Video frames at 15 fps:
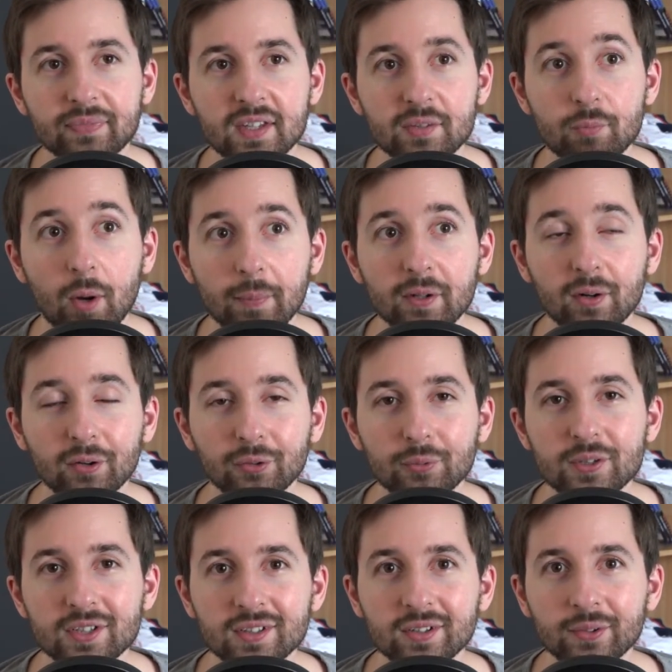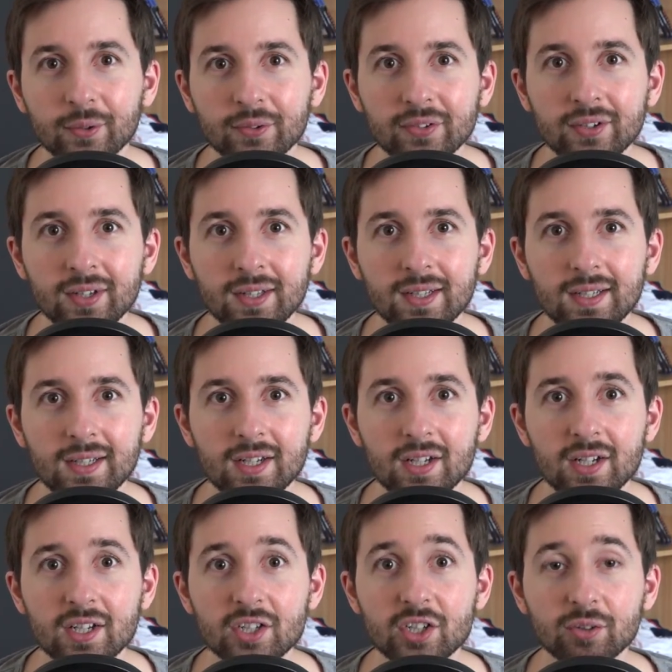Et je me rappelle quand la Switch était sortie,
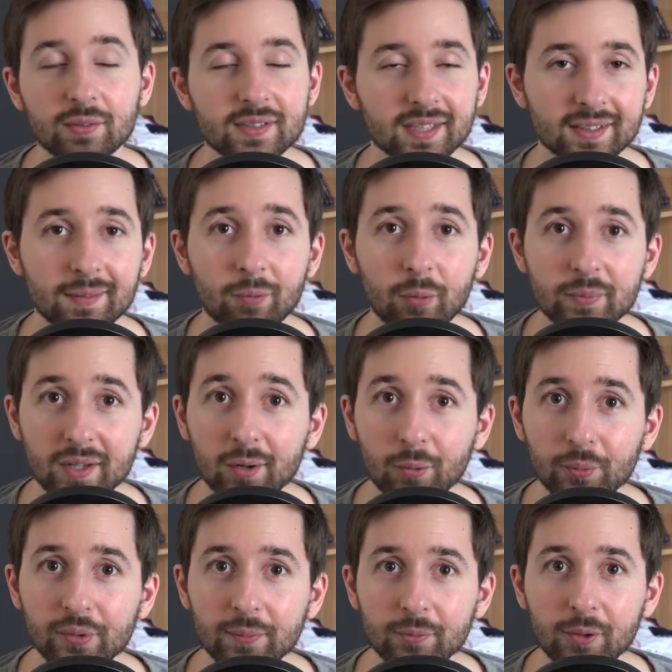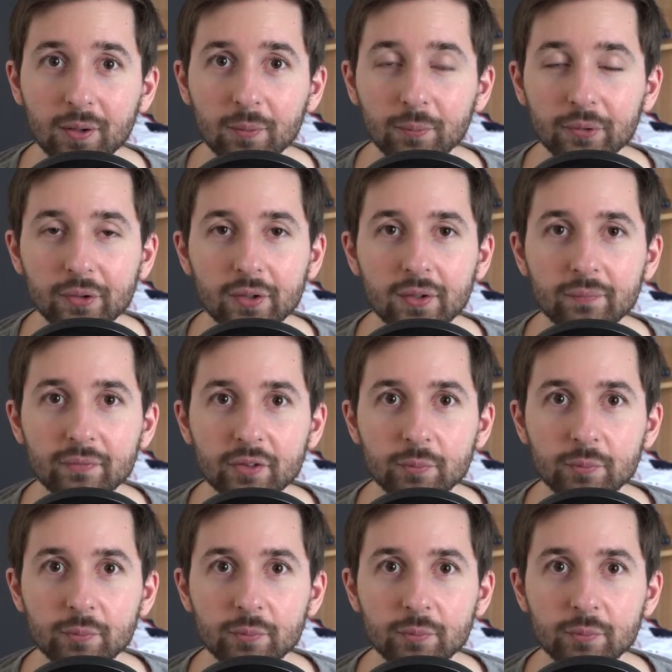j'ai trouvé ça tellement bien le concept de la console.